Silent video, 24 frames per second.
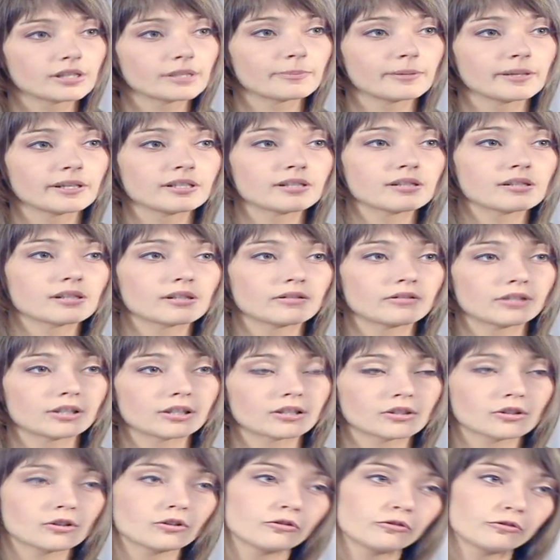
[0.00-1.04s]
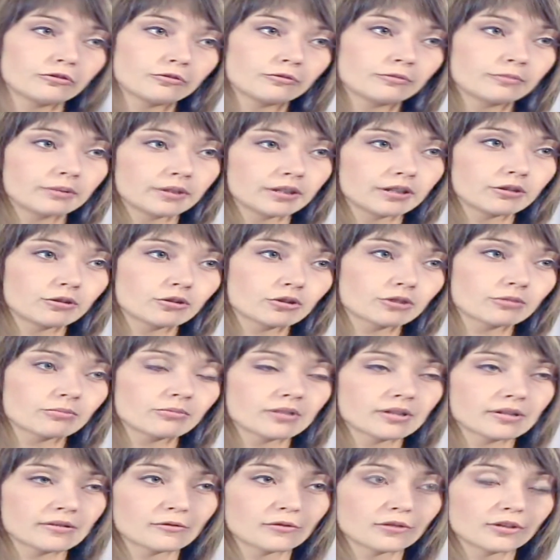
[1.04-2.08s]
господин Скворцов предложит
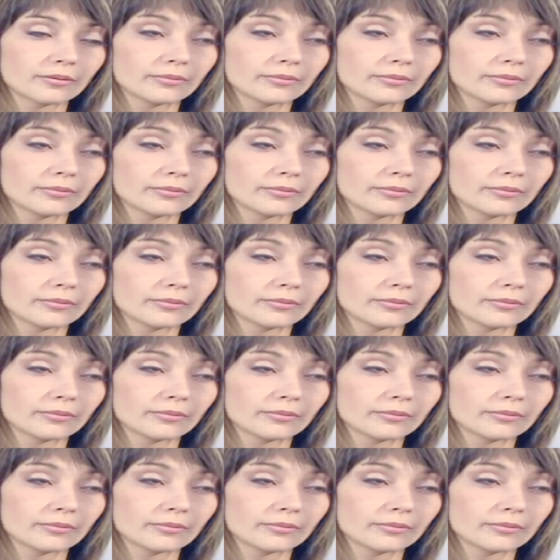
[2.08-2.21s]
мне свой